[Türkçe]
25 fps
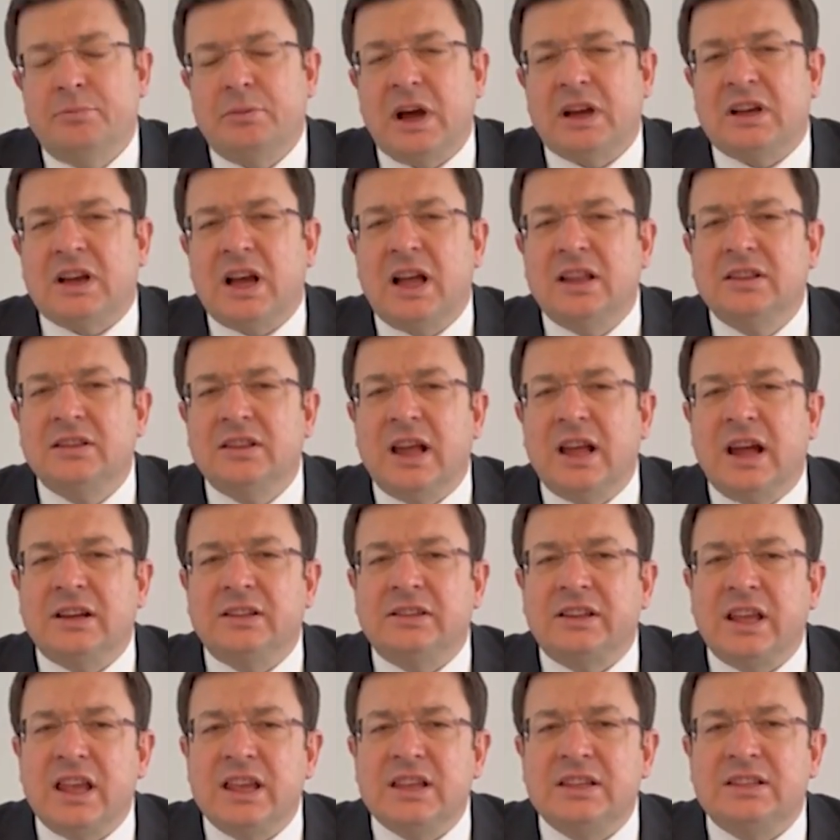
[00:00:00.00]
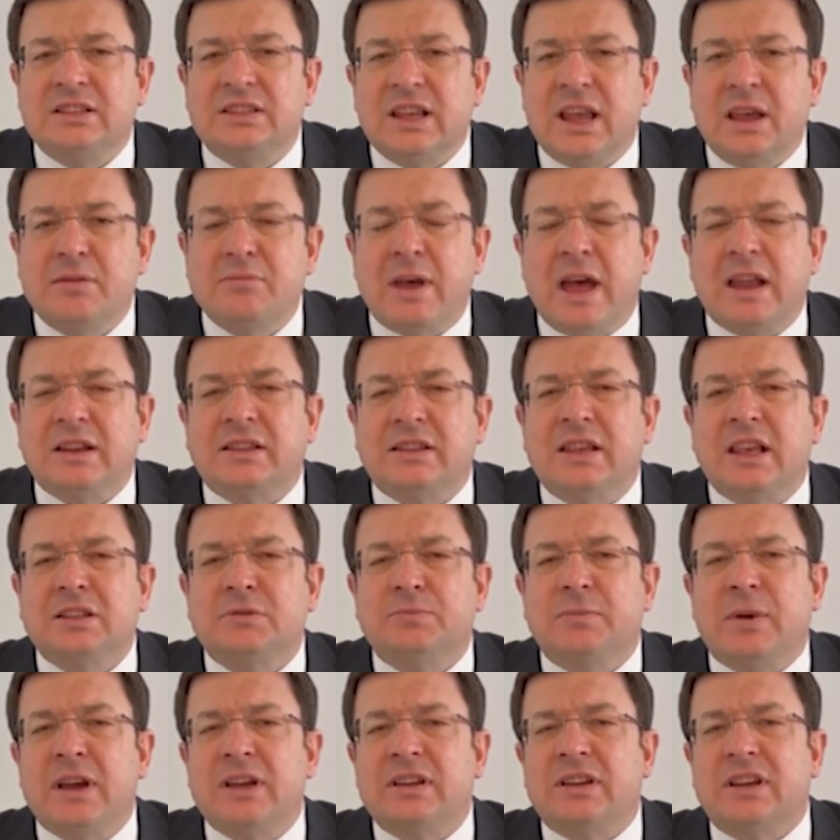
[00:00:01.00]
Bakanlar değişse, Merkez
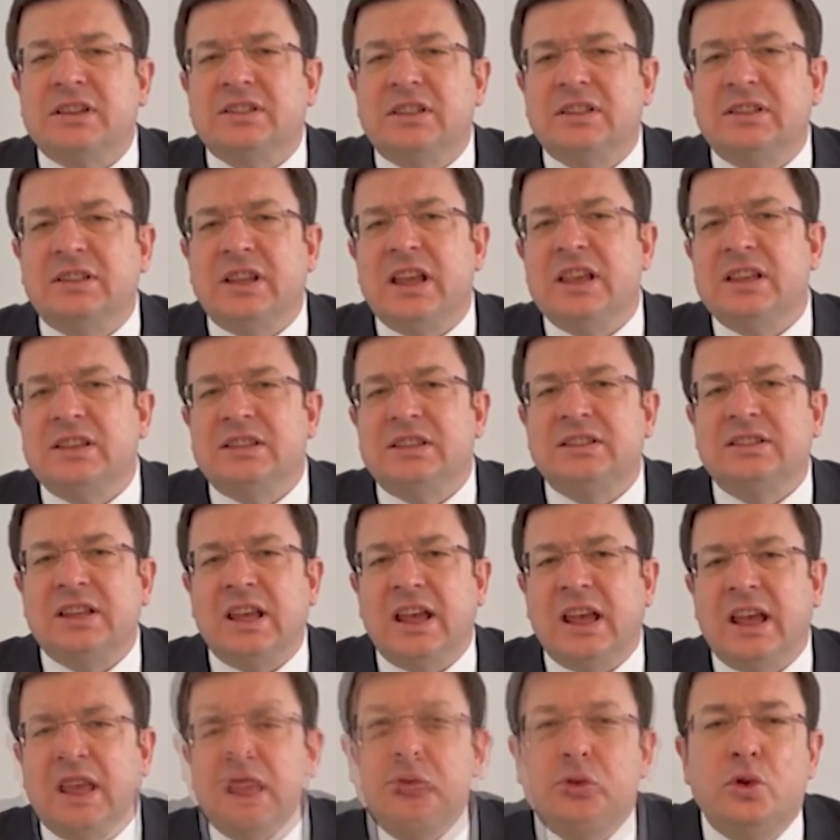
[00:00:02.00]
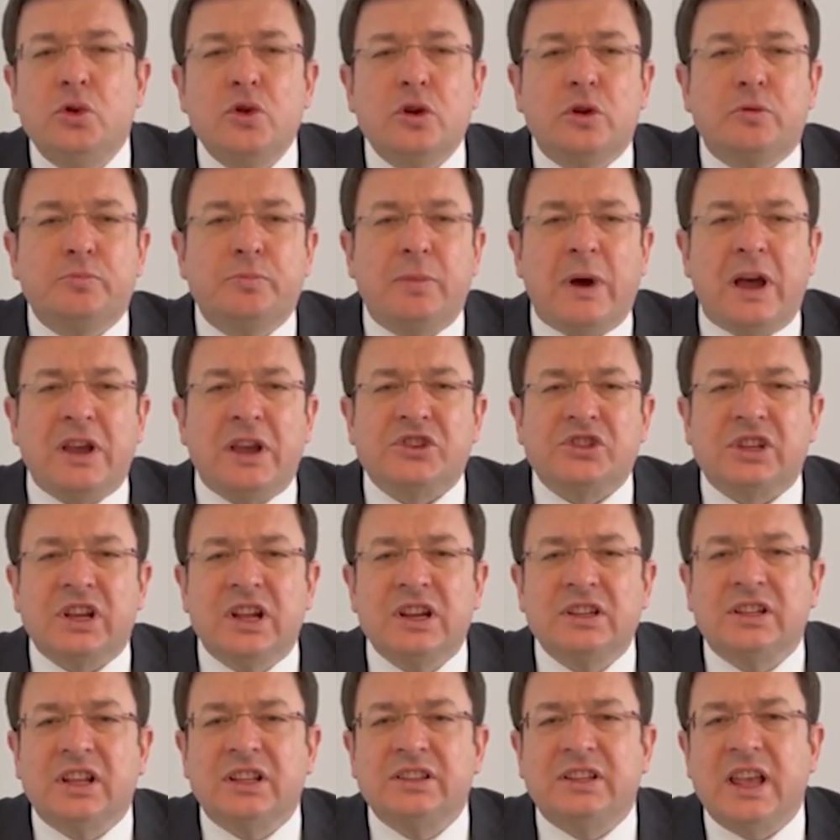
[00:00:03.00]
Bankası değişse, TÜİK Başkanı
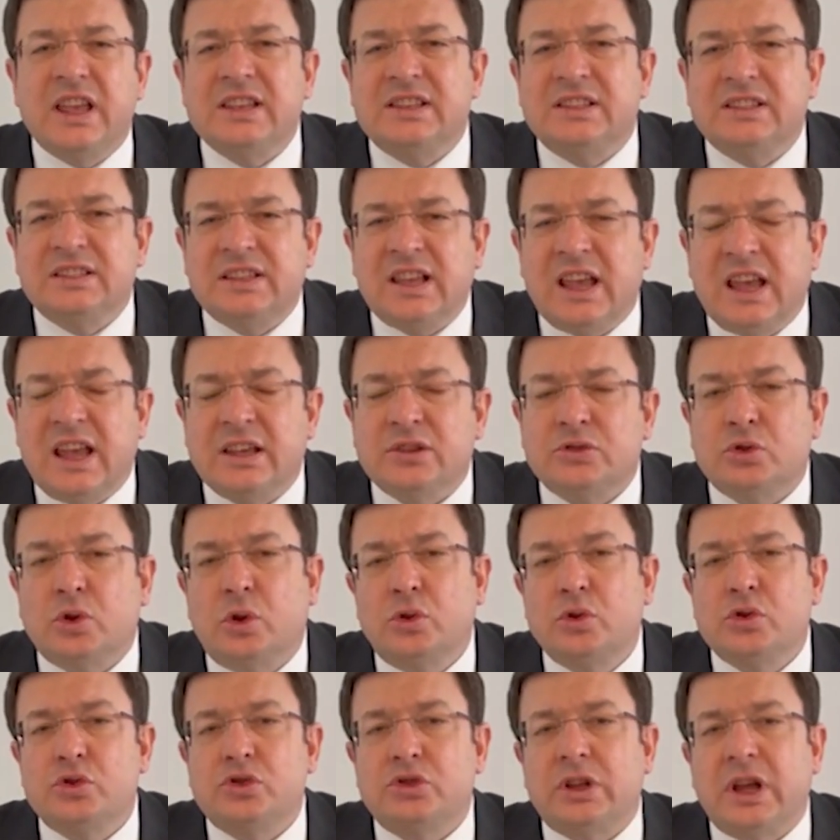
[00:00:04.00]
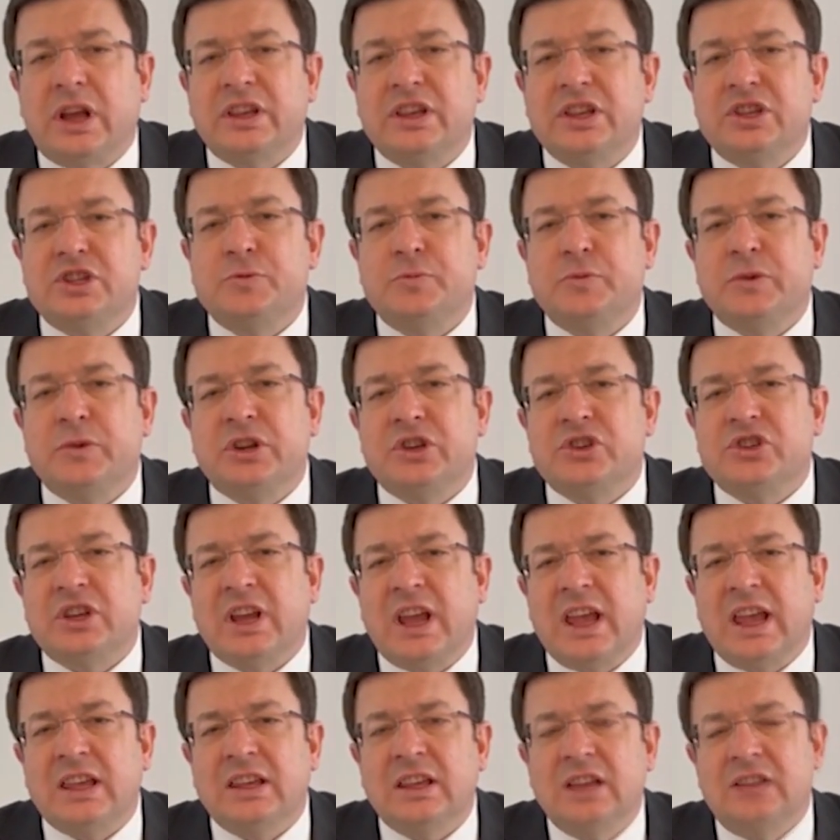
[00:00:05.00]
da değişse sonuçta hiçbir
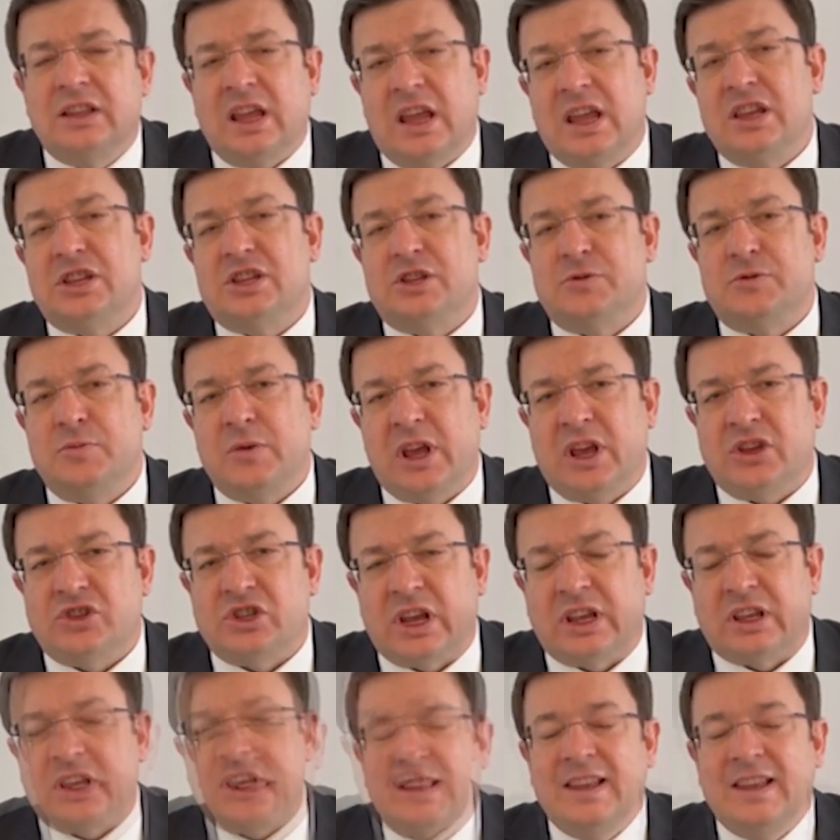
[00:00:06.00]
şey değişmeyecek.